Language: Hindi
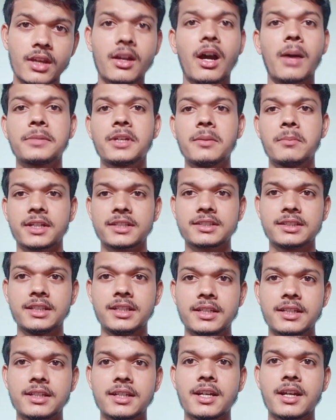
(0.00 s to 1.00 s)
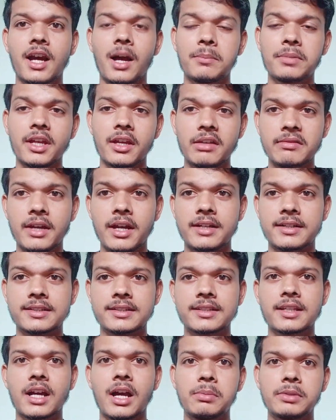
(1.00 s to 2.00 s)
आपकी मस्ती आपके
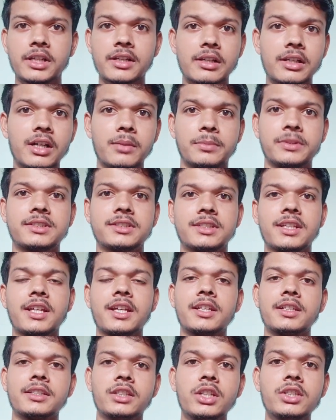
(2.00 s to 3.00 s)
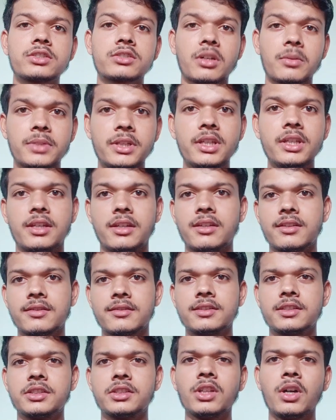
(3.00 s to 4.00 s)
इवेंट्स आपके क्लब्स ये सभी
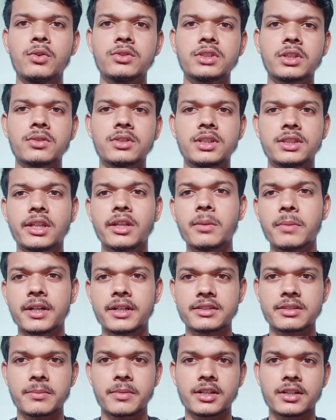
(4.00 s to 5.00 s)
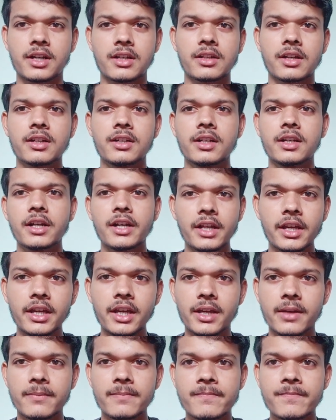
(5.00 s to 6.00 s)
जितना हो सके उतना ज़्यादा पार्टिसिपेट करना ठीक
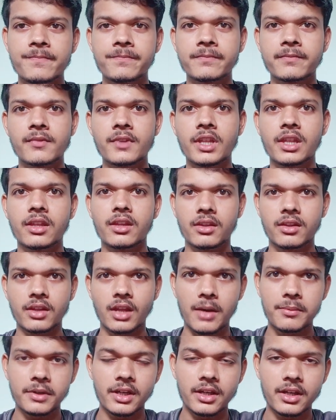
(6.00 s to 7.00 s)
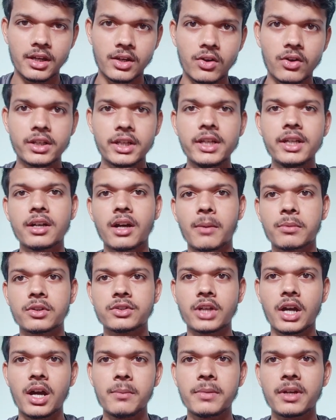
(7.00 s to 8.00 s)
है आपके अकॉर्डिंग आपको
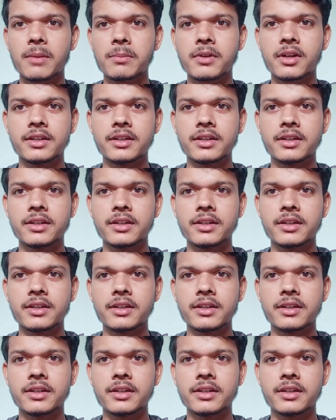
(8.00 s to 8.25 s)
जहाँ पर आपका